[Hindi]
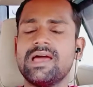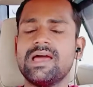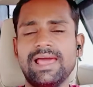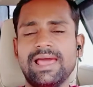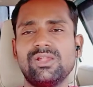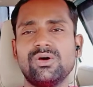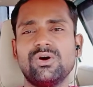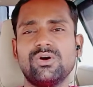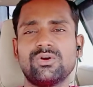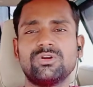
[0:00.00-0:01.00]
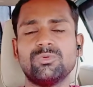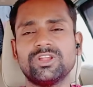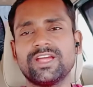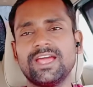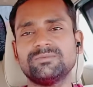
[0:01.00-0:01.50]
हेलो गुड
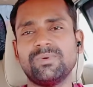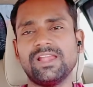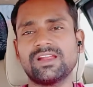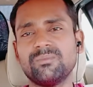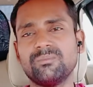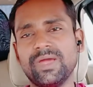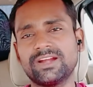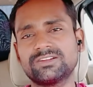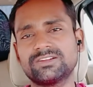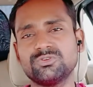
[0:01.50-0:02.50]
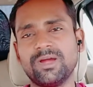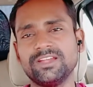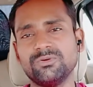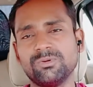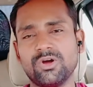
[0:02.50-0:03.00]
मॉर्निंग आज वेलकम बैक टू माय
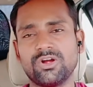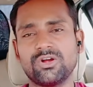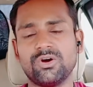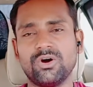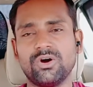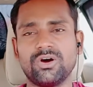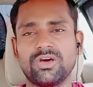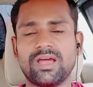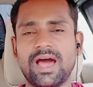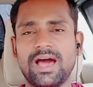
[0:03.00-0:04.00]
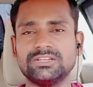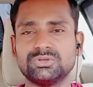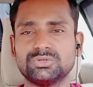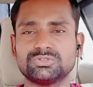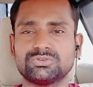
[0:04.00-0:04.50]
न्यू ब्लॉग और आज
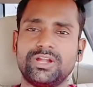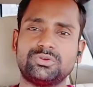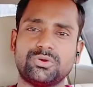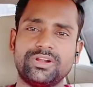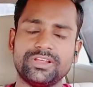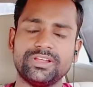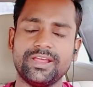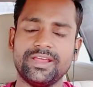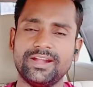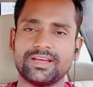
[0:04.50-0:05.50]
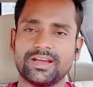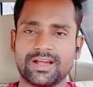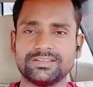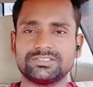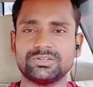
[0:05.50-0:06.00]
हो चुकी है 28
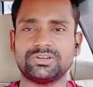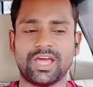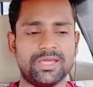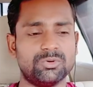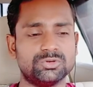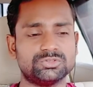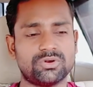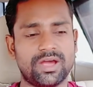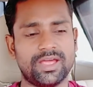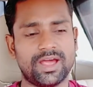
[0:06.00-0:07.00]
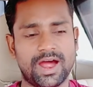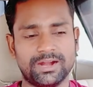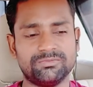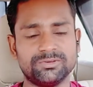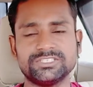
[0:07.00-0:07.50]
अगस्त टाइम हो चुका है
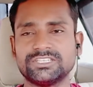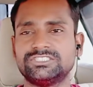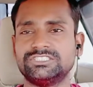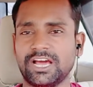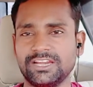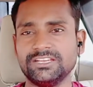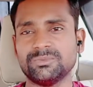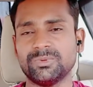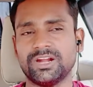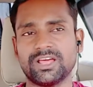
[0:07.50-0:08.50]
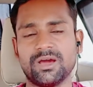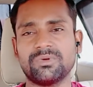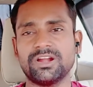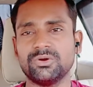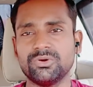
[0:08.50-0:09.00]
आठ बज के चालीस मिनट हम
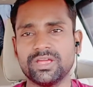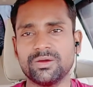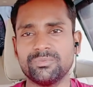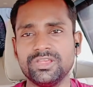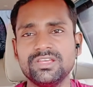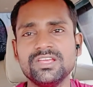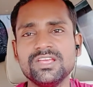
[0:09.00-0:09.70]
खड़े हुए हैं अभी